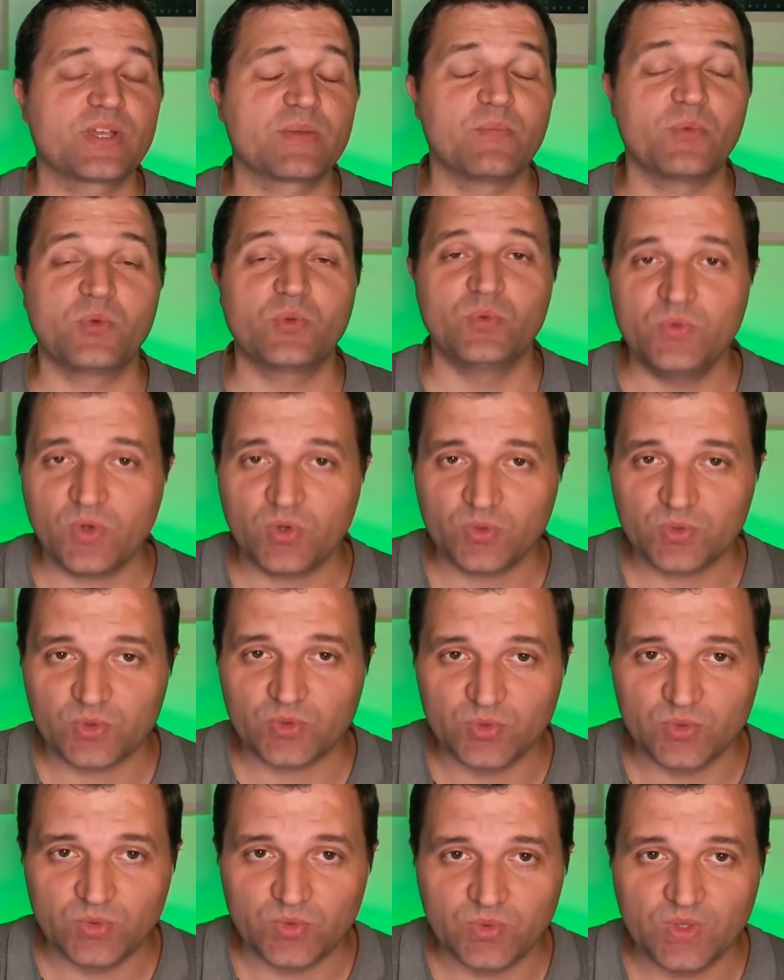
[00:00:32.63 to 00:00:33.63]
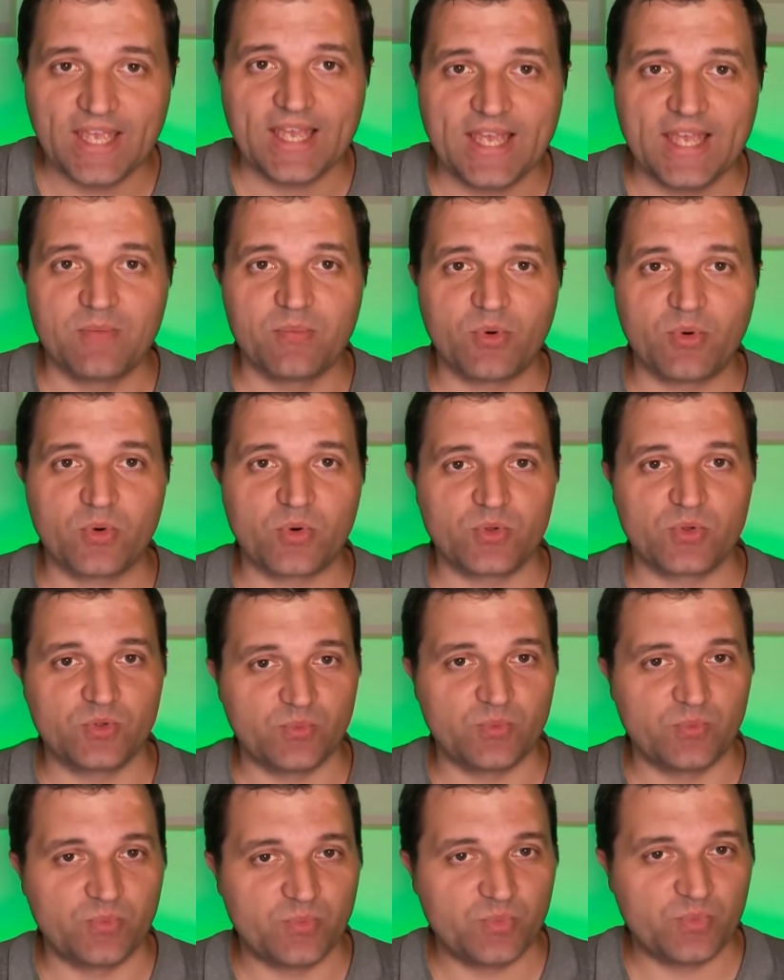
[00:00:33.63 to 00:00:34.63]
mon nouveau contenu, pour que
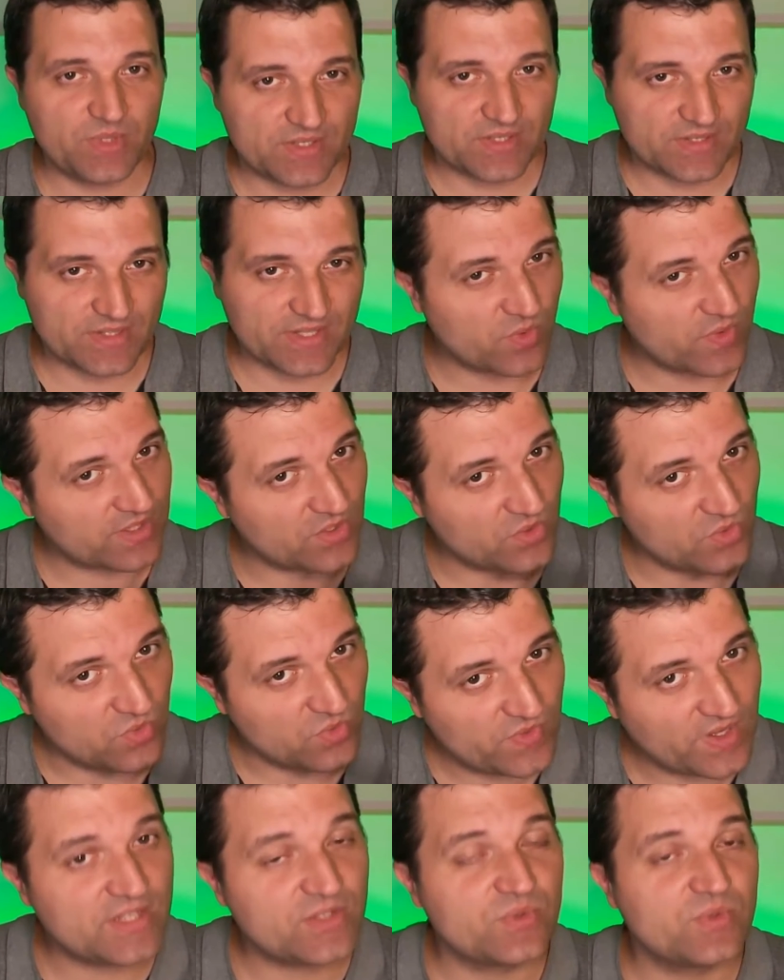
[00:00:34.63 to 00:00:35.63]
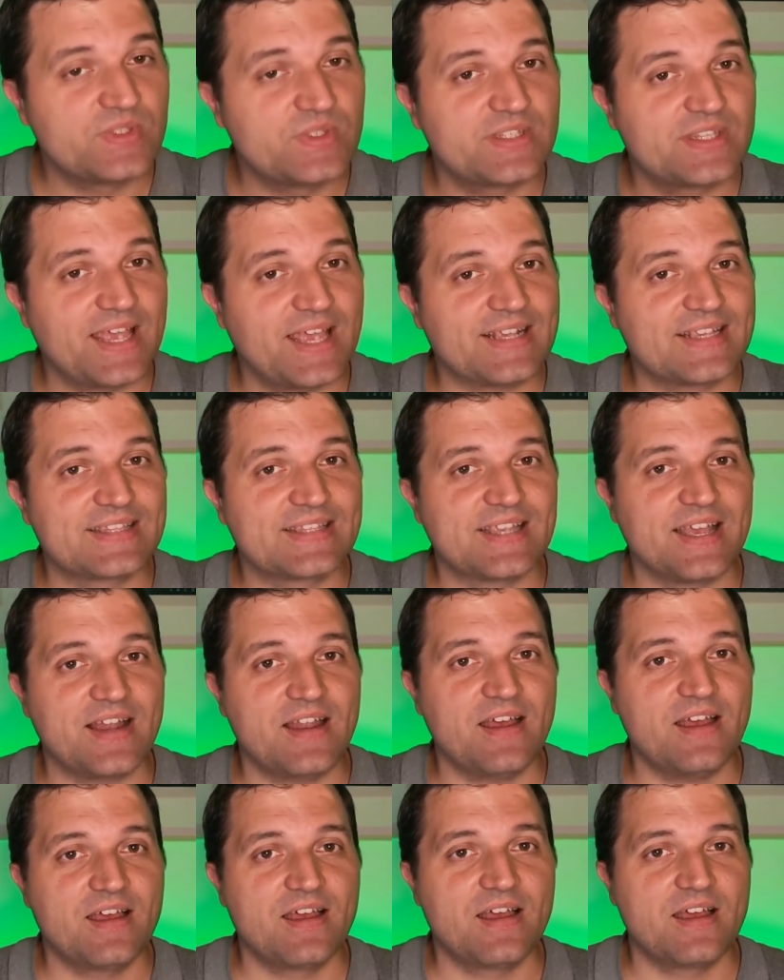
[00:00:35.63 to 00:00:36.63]
tu puisses découvrir de nouvelles astuces
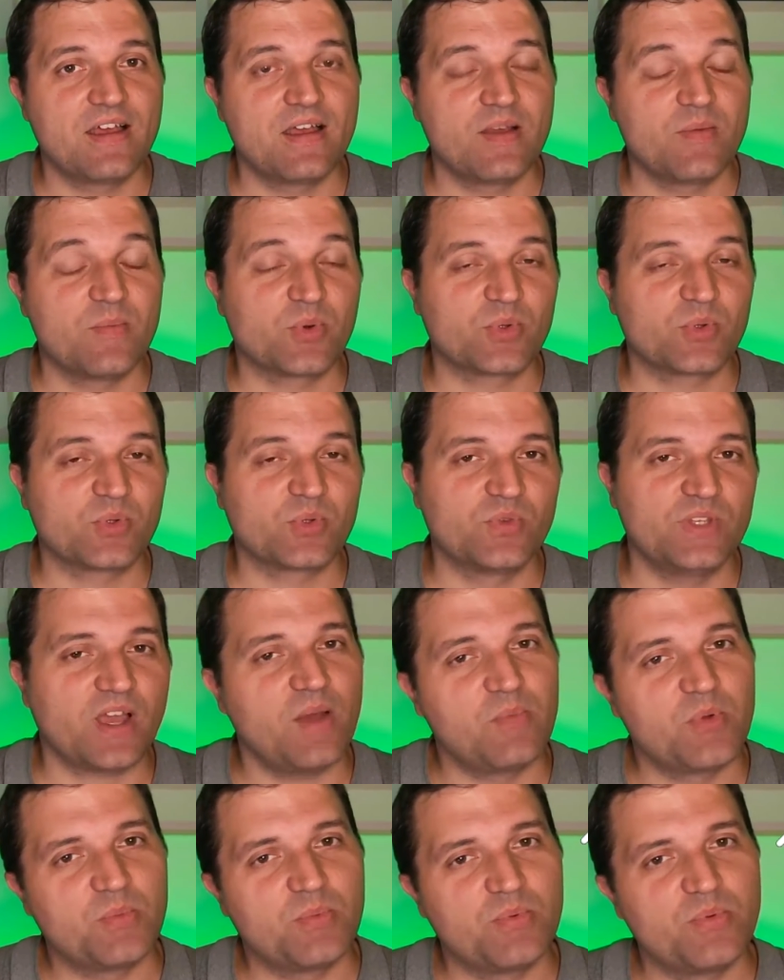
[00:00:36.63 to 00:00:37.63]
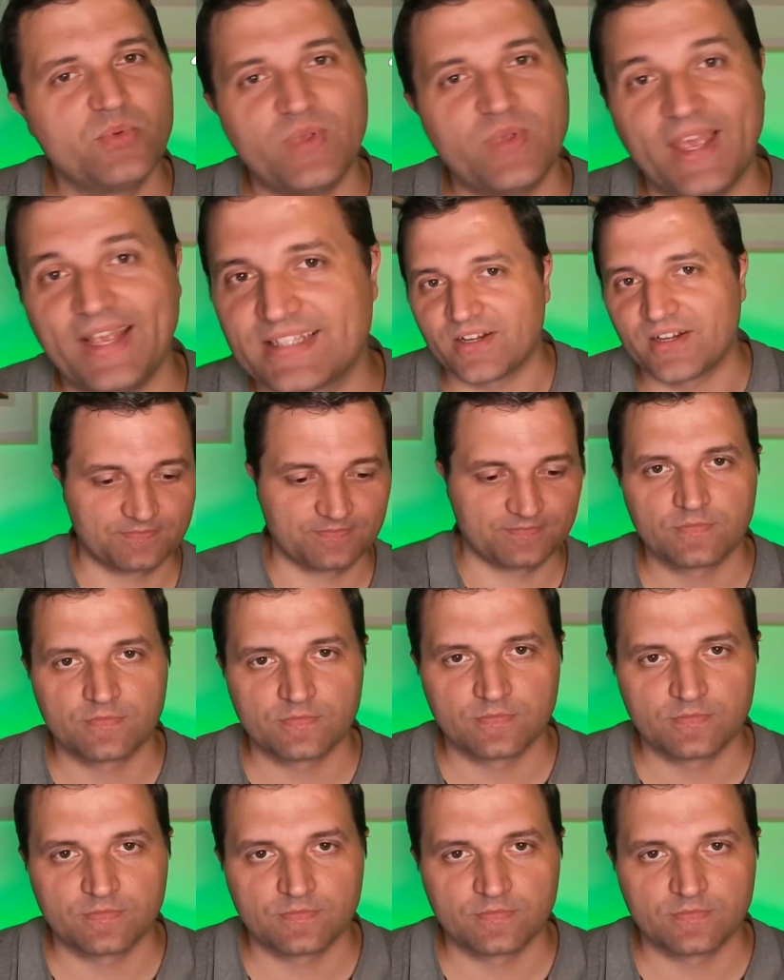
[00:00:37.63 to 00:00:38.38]
Excel pour devenir un peu plus excellent.